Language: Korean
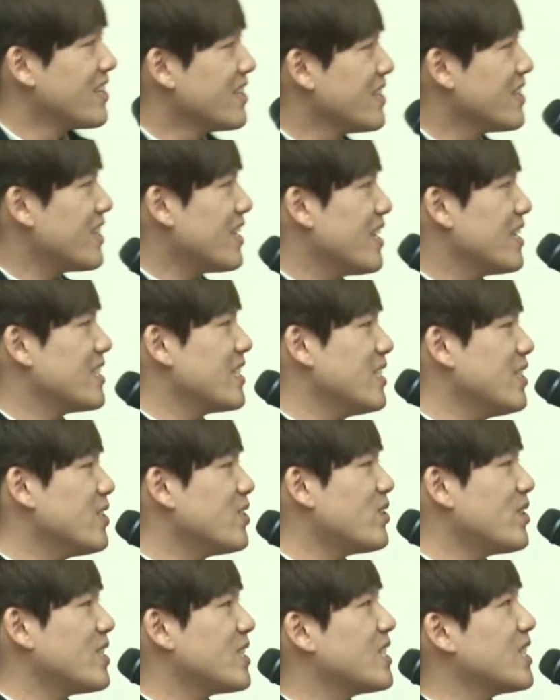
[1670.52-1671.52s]
근데 이제
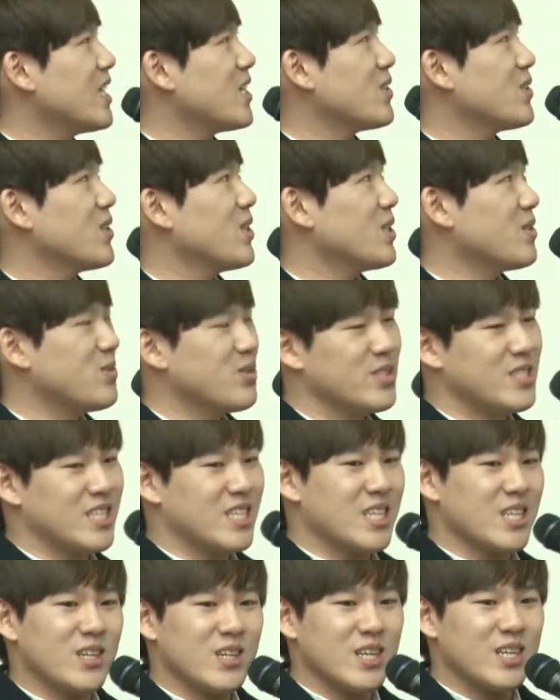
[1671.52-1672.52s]
일주일 지나도 여러분들이
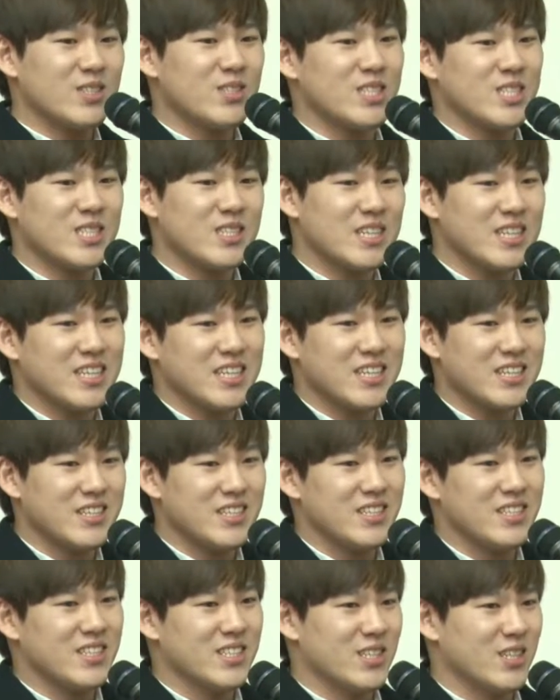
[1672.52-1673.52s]
기억할 수 있을 것 같아요.
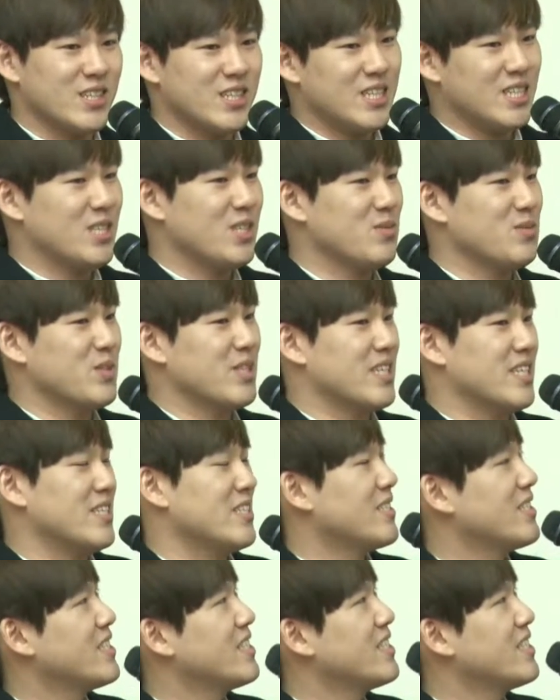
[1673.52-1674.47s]
절대 기억 못해요.